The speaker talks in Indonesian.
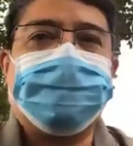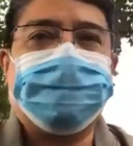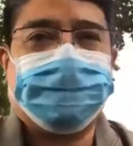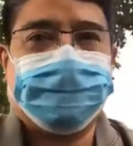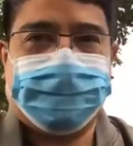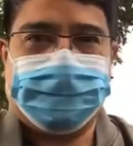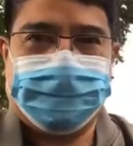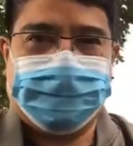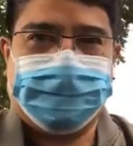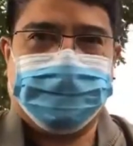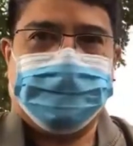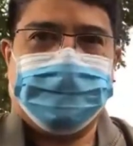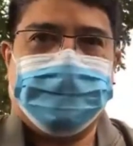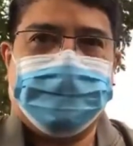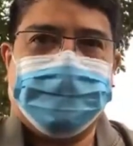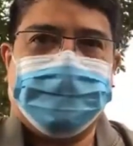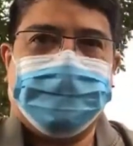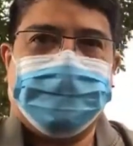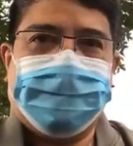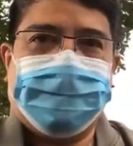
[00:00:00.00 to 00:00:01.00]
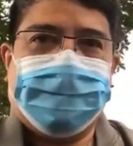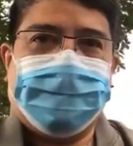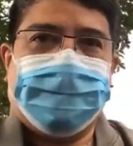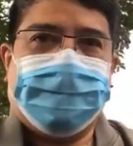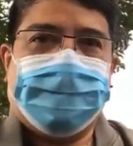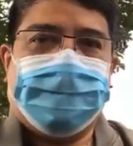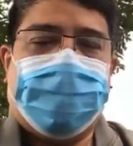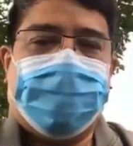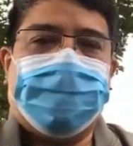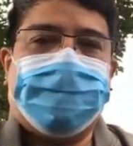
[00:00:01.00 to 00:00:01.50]
Kalau Daniel kan
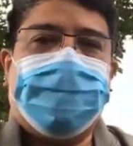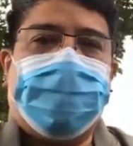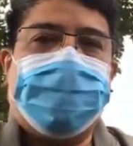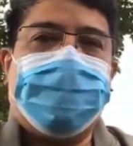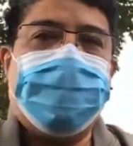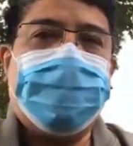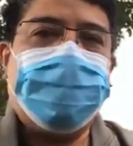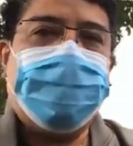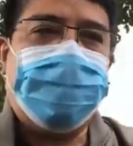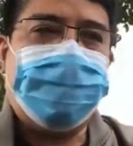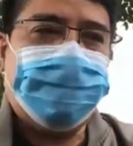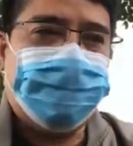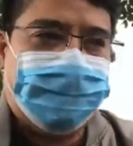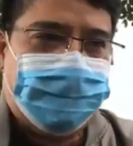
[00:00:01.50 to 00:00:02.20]
dia berdoa.